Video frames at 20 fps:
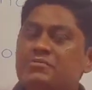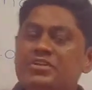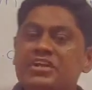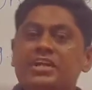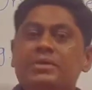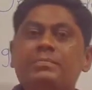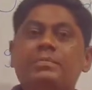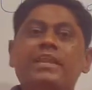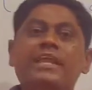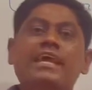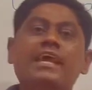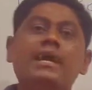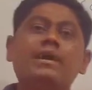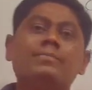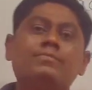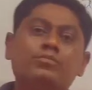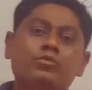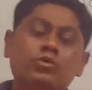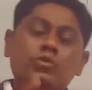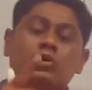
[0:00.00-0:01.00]
यूनिट मिलेगा
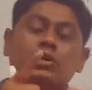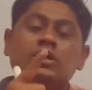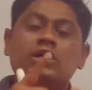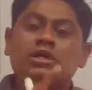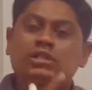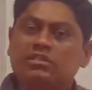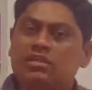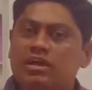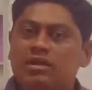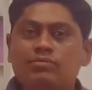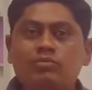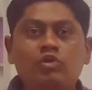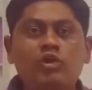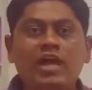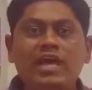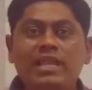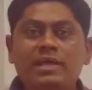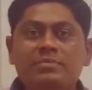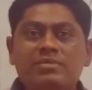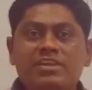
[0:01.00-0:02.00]
आपको
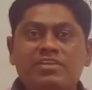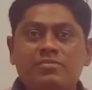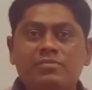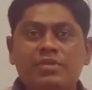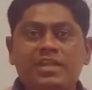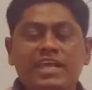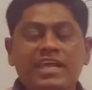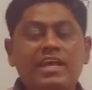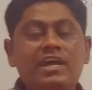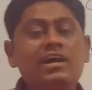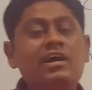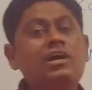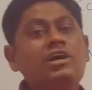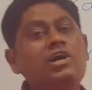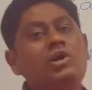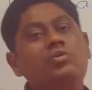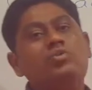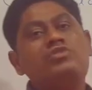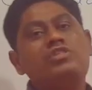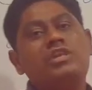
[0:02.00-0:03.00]
थर्मोडायनामिक्स मिलेगा
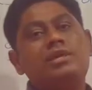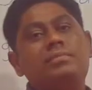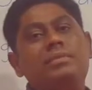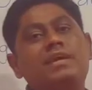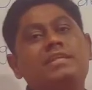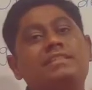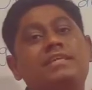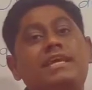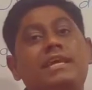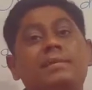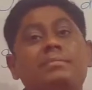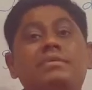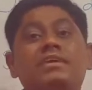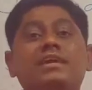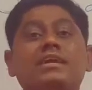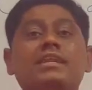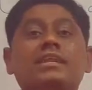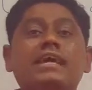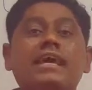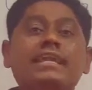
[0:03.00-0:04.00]
उसके बाद
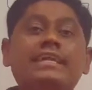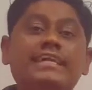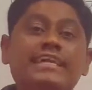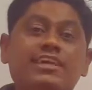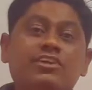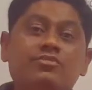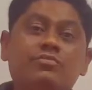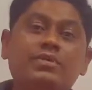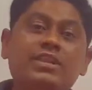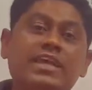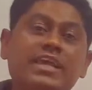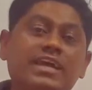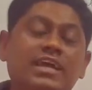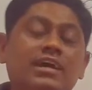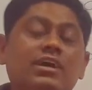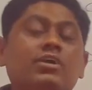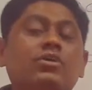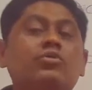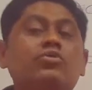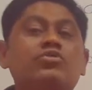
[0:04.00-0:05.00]
केमिकल काइनेटिक्स
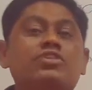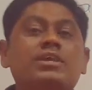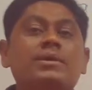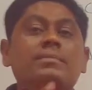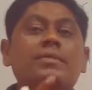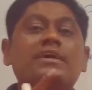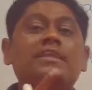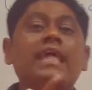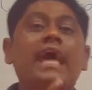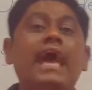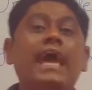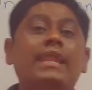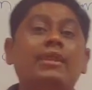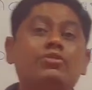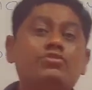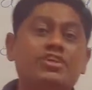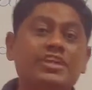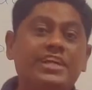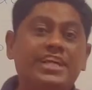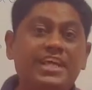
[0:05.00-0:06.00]
मिलेगा उसके बाद
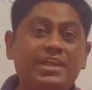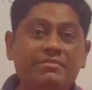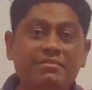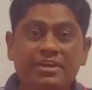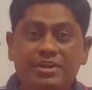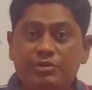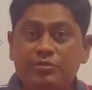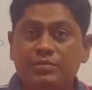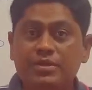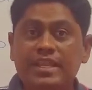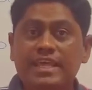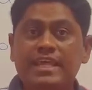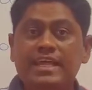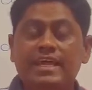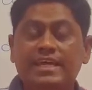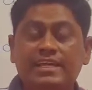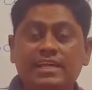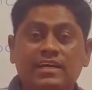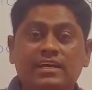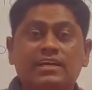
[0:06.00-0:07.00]
हेलोजन डेरिवेटिव
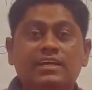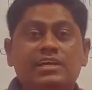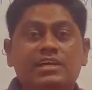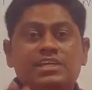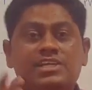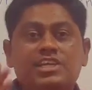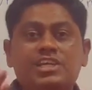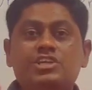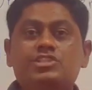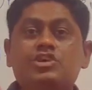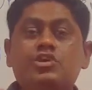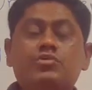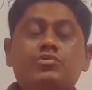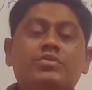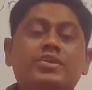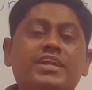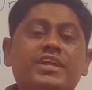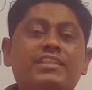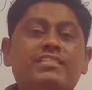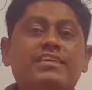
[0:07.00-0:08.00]
मिलेगा है ना ये जो
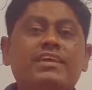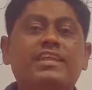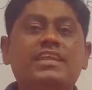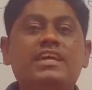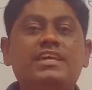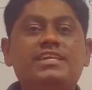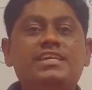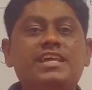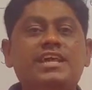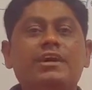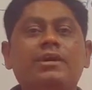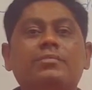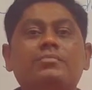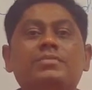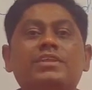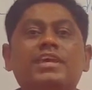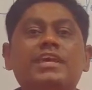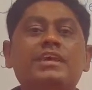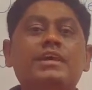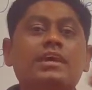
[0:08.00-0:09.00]
यूनिट्स है ना ये
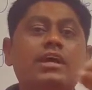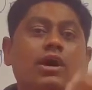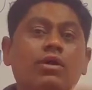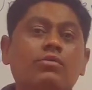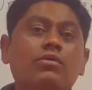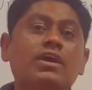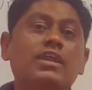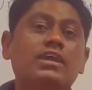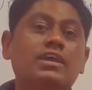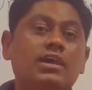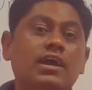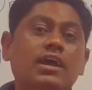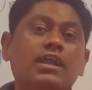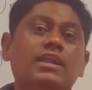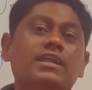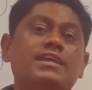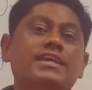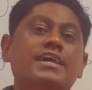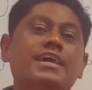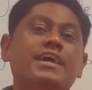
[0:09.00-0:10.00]
हमने कवर
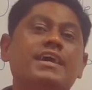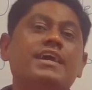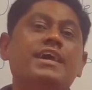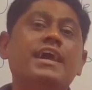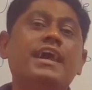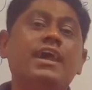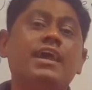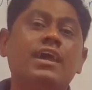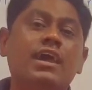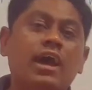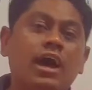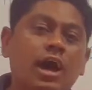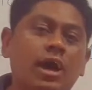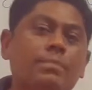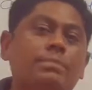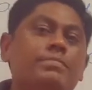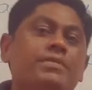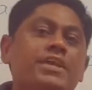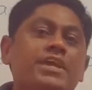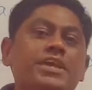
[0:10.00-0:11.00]
कर लिए हैं
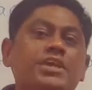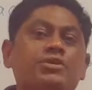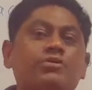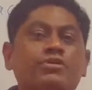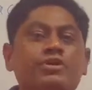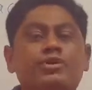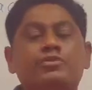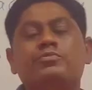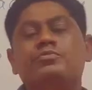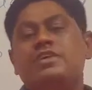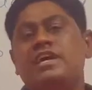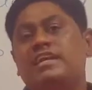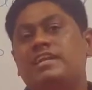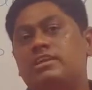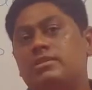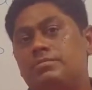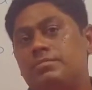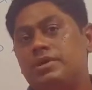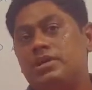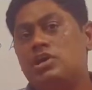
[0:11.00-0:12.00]
अपने यूट्यूब
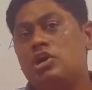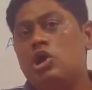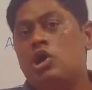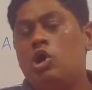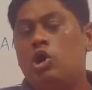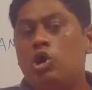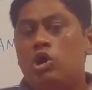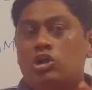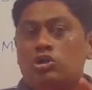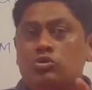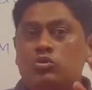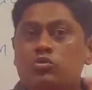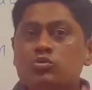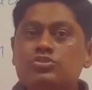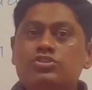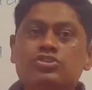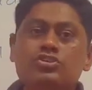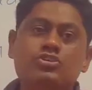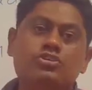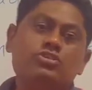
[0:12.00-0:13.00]
चैनल पर और
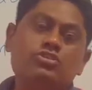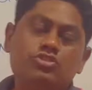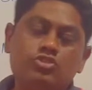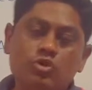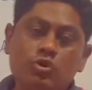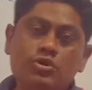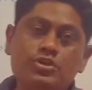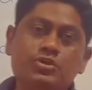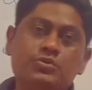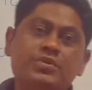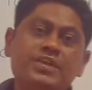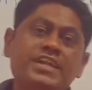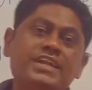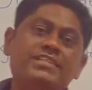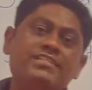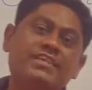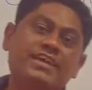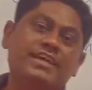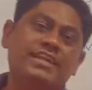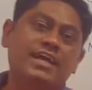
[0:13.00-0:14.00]
कुछ जो
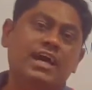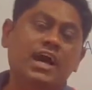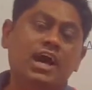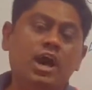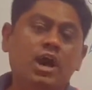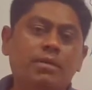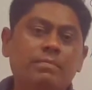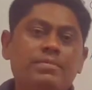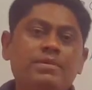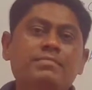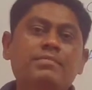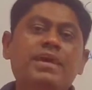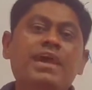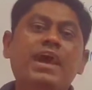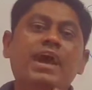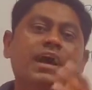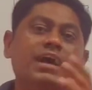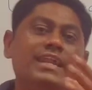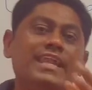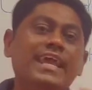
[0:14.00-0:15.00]
यूनिट्स हैं ना अभी मैं
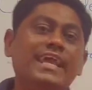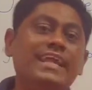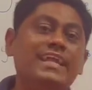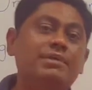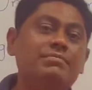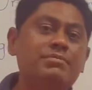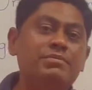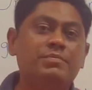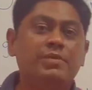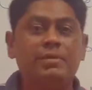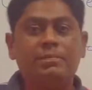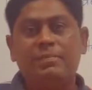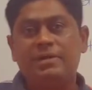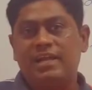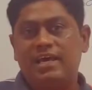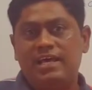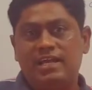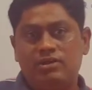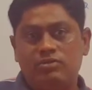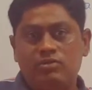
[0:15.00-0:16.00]
अन अकेडमी पर
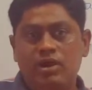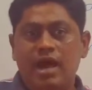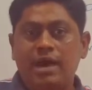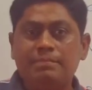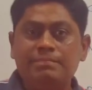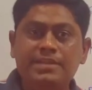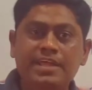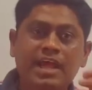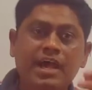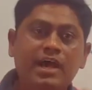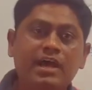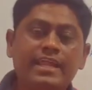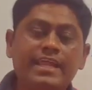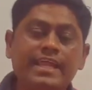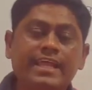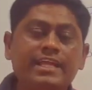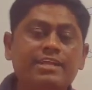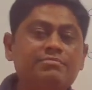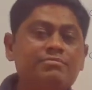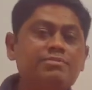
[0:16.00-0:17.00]
पढ़ा रहा हूँ आपने अन
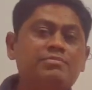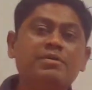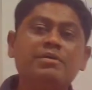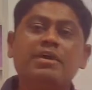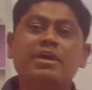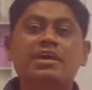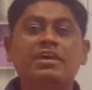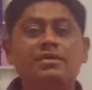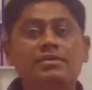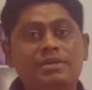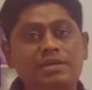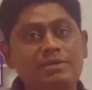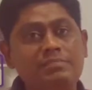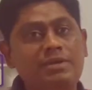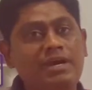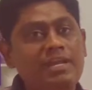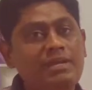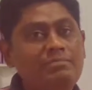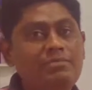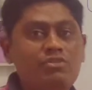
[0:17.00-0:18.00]
अकेडमी के, के
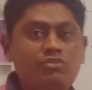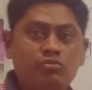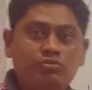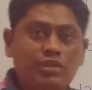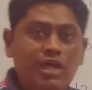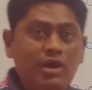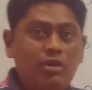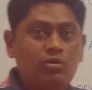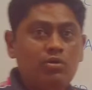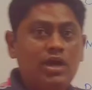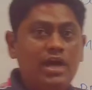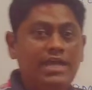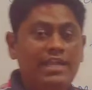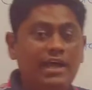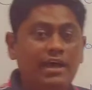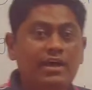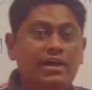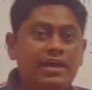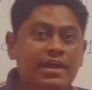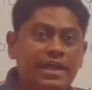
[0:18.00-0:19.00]
बारे में सुना होगा है
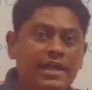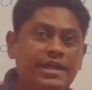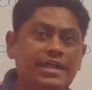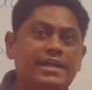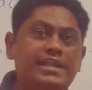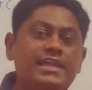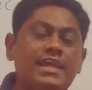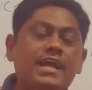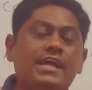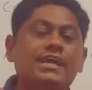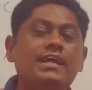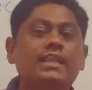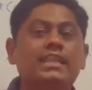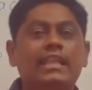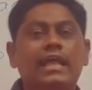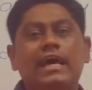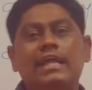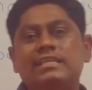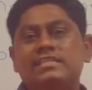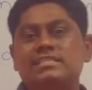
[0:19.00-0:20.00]
ना इंडिया का
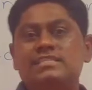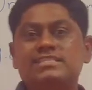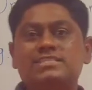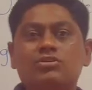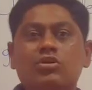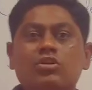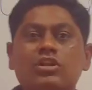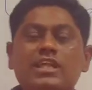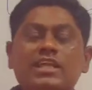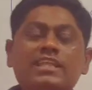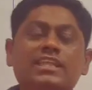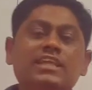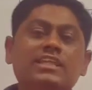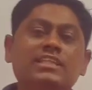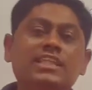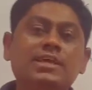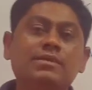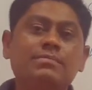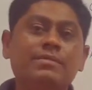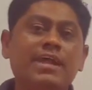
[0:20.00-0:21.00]
लार्जेस्ट ऑनलाइन
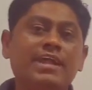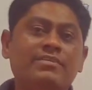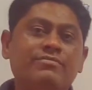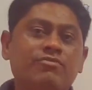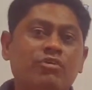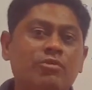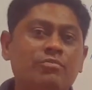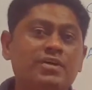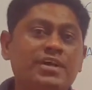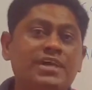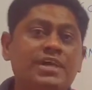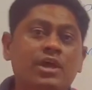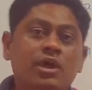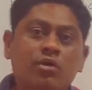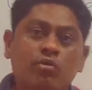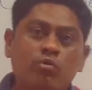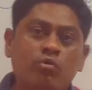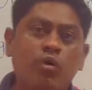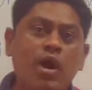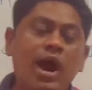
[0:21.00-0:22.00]
लर्निंग प्लेटफॉर्म है
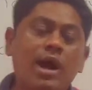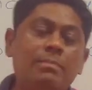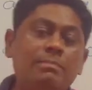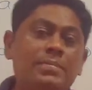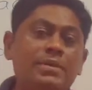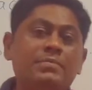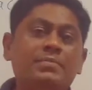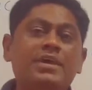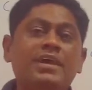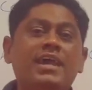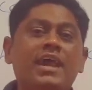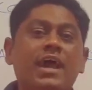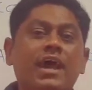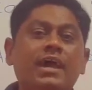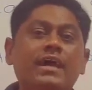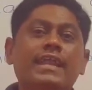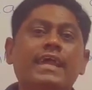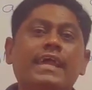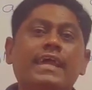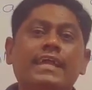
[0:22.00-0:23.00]
वहाँ पे मैं
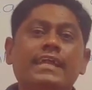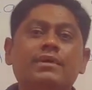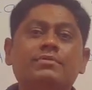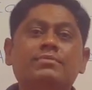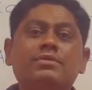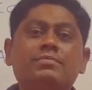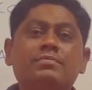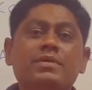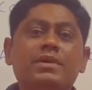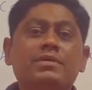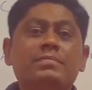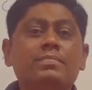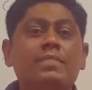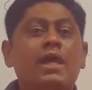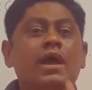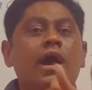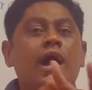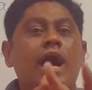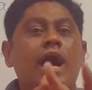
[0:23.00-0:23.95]
अन अकेडमी पर